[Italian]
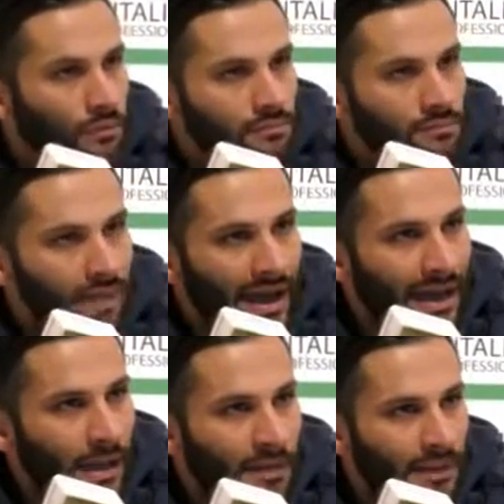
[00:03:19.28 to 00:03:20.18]
Mm, manca
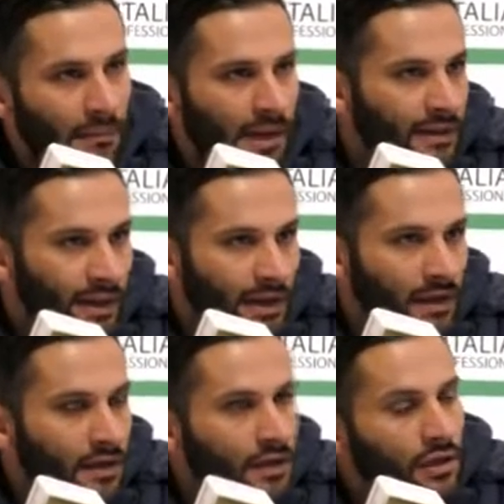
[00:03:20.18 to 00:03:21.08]
la matematica,
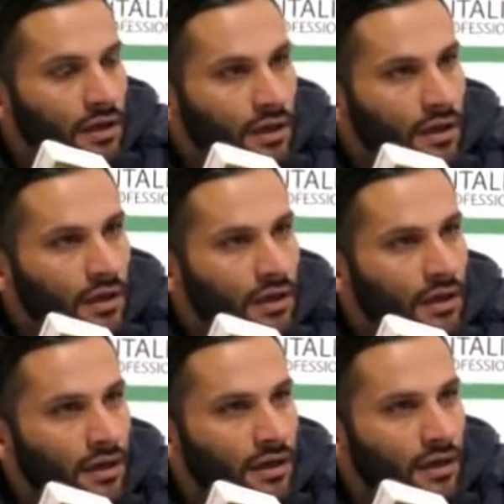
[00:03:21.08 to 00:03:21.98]
eh,
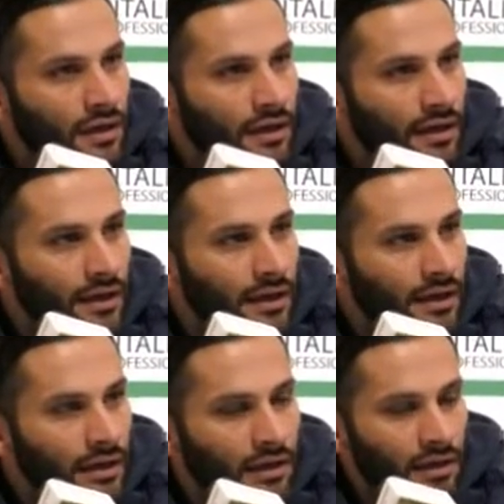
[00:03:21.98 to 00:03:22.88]

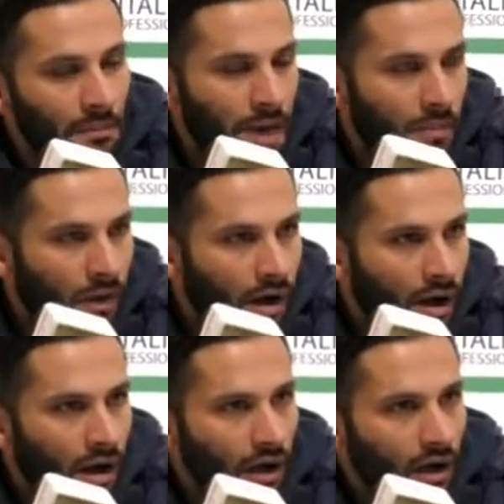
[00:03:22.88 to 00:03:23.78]
eh l'abbiamo
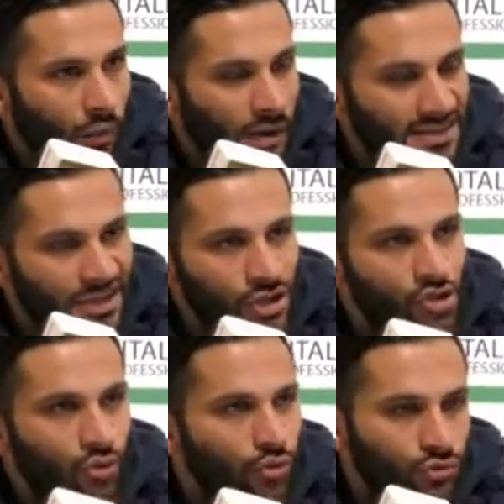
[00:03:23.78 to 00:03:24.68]
ah, quasi
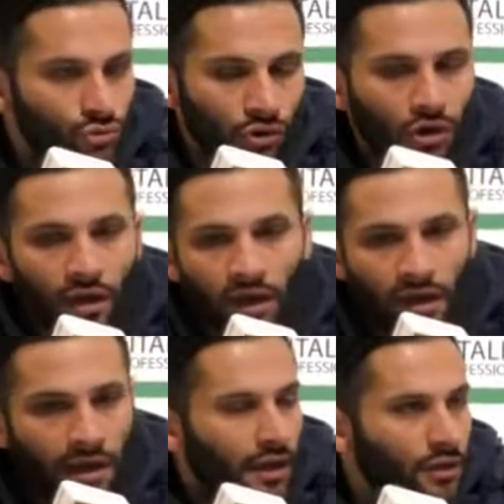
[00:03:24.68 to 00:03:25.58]
raggiunto,
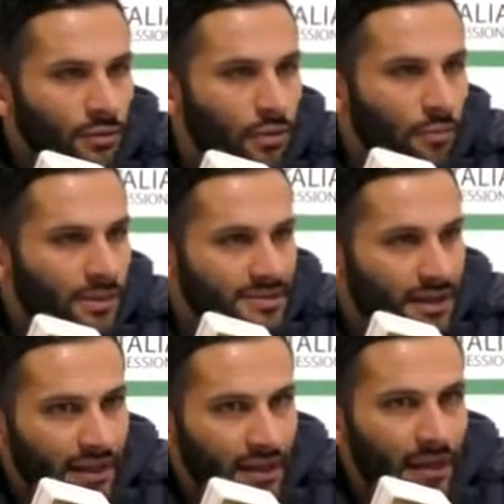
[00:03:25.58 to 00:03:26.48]
eh, dobbiamo
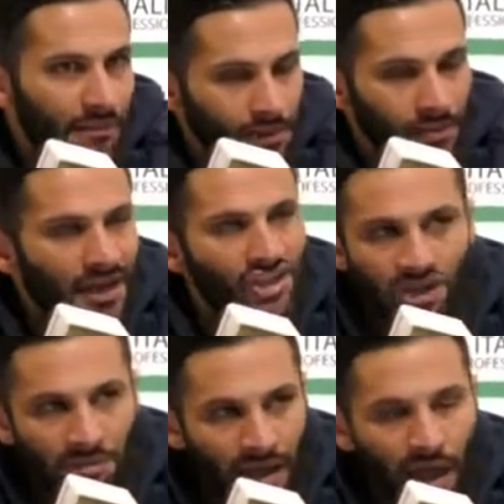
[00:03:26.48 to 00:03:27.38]
pensare, a prepararci ai
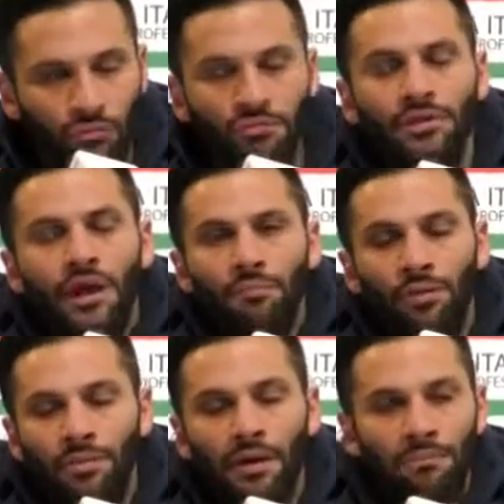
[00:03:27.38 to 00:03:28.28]
playout e poi
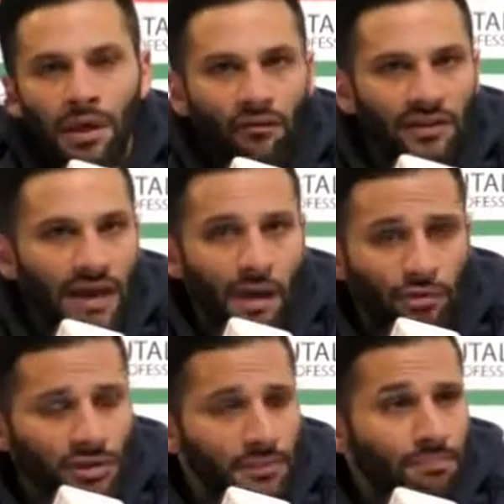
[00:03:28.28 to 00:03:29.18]
pian piano vediamo
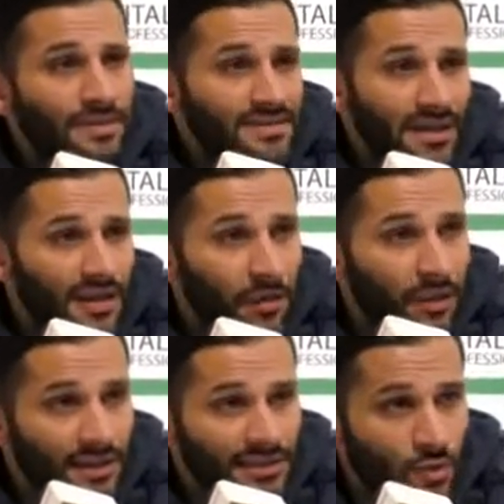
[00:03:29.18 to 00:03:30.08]
di passare
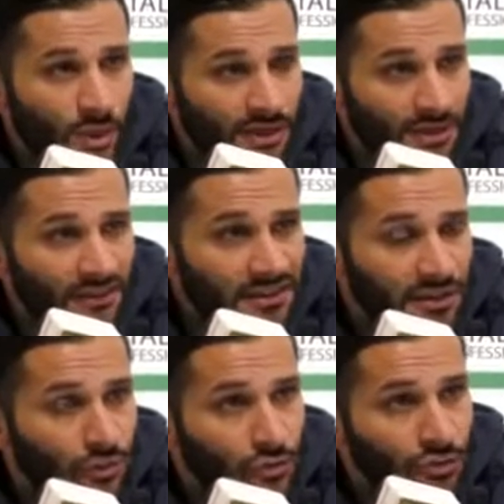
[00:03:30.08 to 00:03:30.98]
qualche squadra davanti a
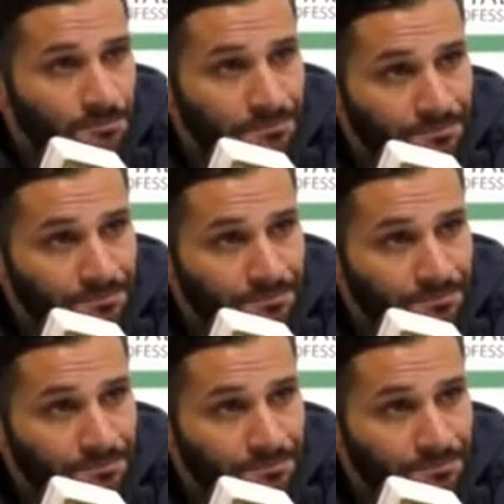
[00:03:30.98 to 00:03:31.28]
noi.